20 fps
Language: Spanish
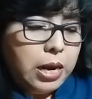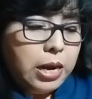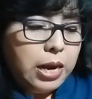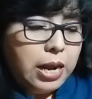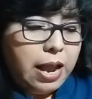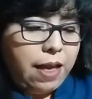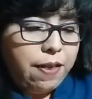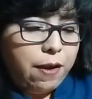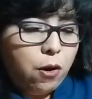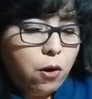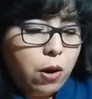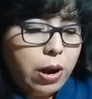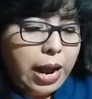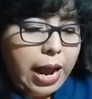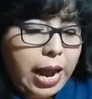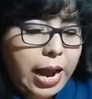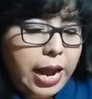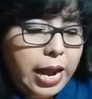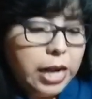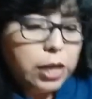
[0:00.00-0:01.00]
La dejó
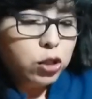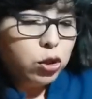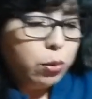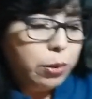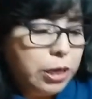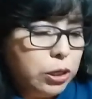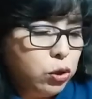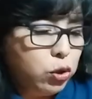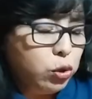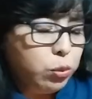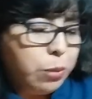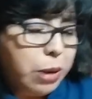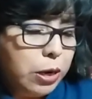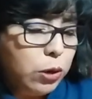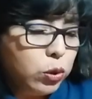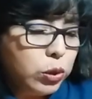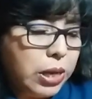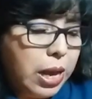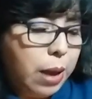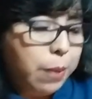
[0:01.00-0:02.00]
caer sobre sus
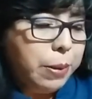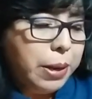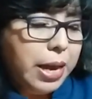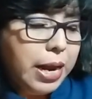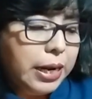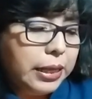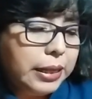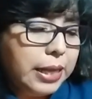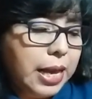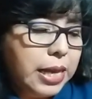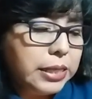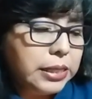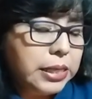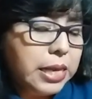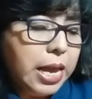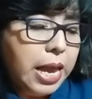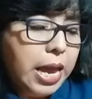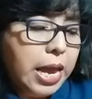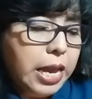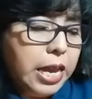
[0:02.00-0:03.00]
manos abiertas
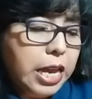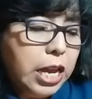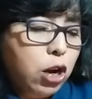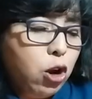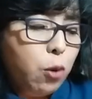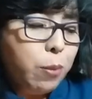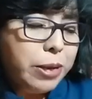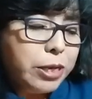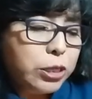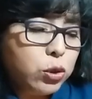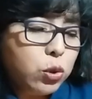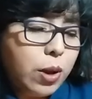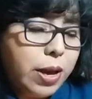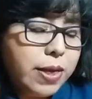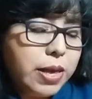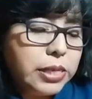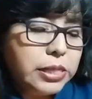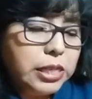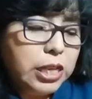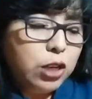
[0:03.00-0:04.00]
y comenzó a
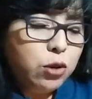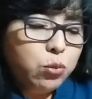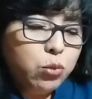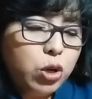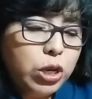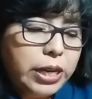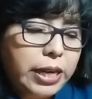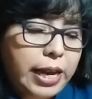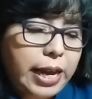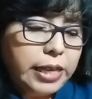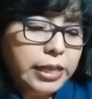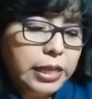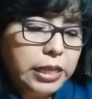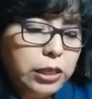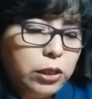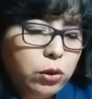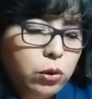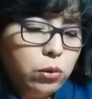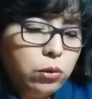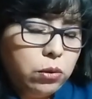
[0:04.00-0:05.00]
decir muy
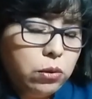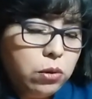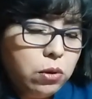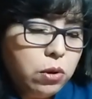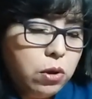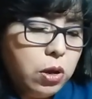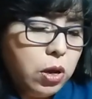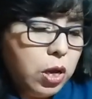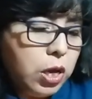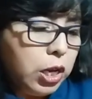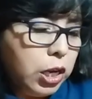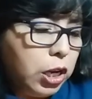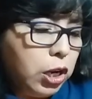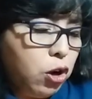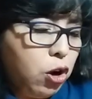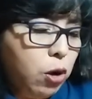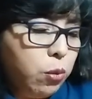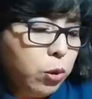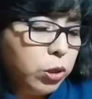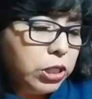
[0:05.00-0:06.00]
quedito,
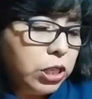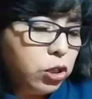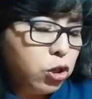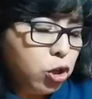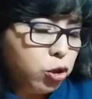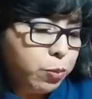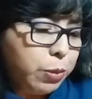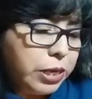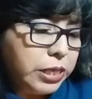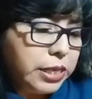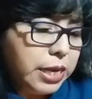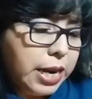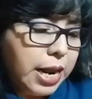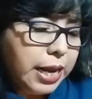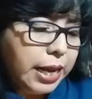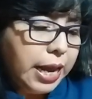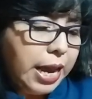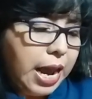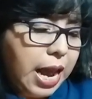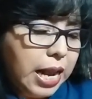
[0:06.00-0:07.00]
como si
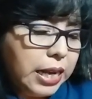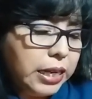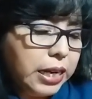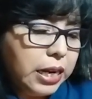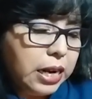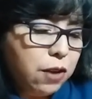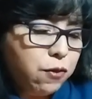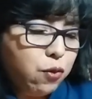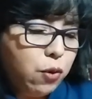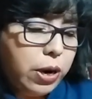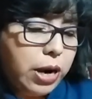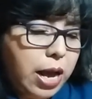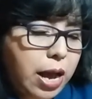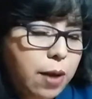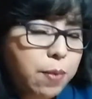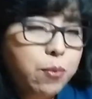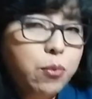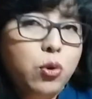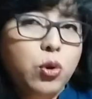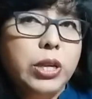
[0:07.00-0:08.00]
sospechara que alguien
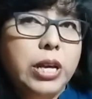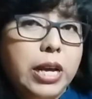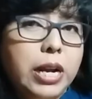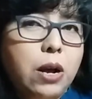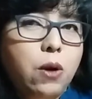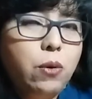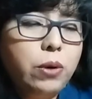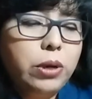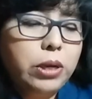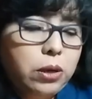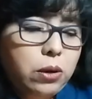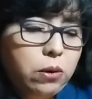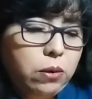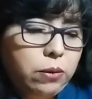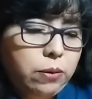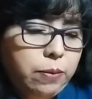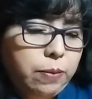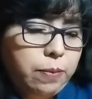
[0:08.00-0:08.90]
afuera pudiera oírlo.